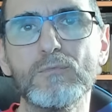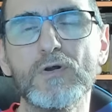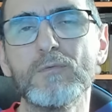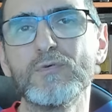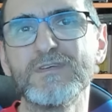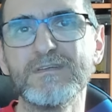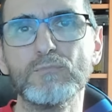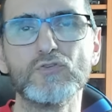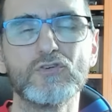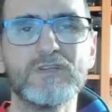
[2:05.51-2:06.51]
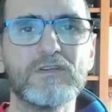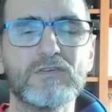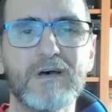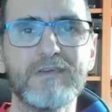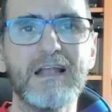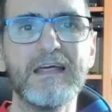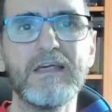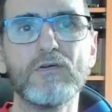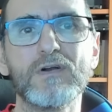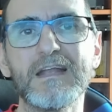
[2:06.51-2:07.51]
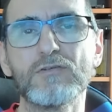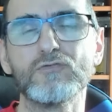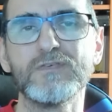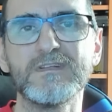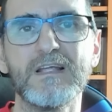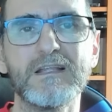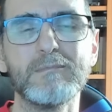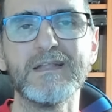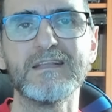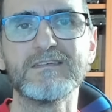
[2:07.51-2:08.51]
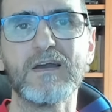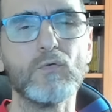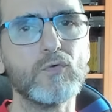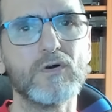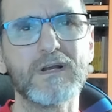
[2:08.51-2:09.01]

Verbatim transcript: bueno, pues en muchos sitios había leído que era suficientemente seguro,